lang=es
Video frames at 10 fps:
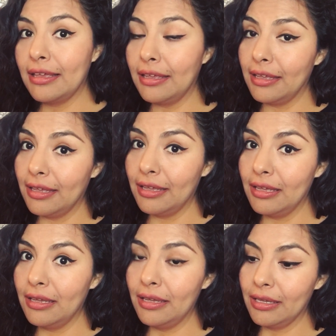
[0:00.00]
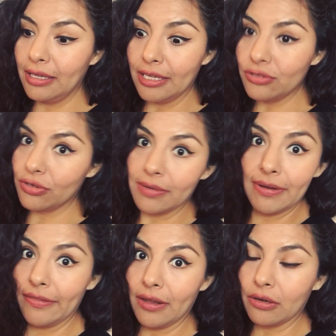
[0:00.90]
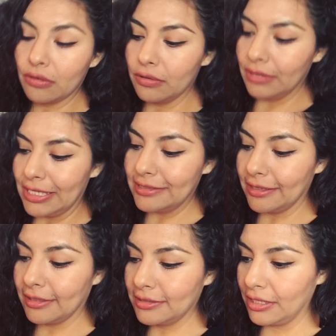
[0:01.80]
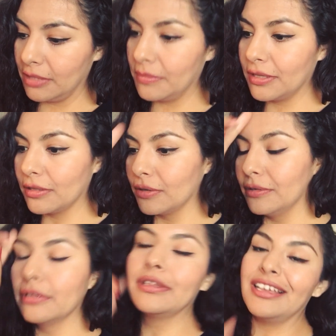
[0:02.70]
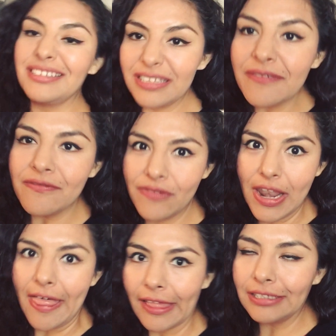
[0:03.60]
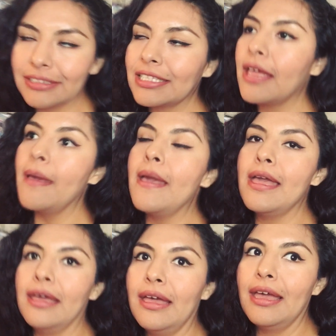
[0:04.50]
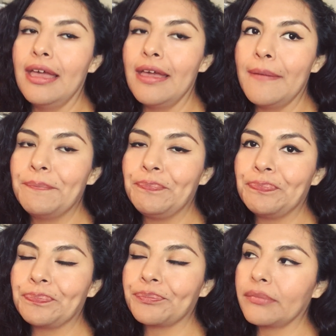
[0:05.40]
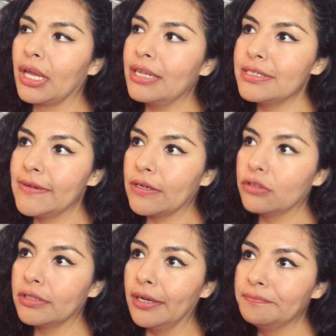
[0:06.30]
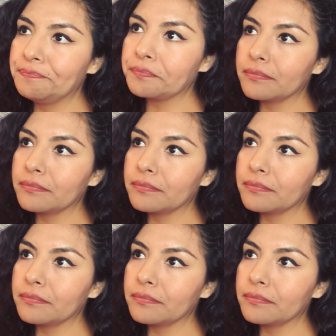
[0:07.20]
Y, es horrible andar con las llantas ahí medio desinfladas. Em, ¿Qué les iba a contar?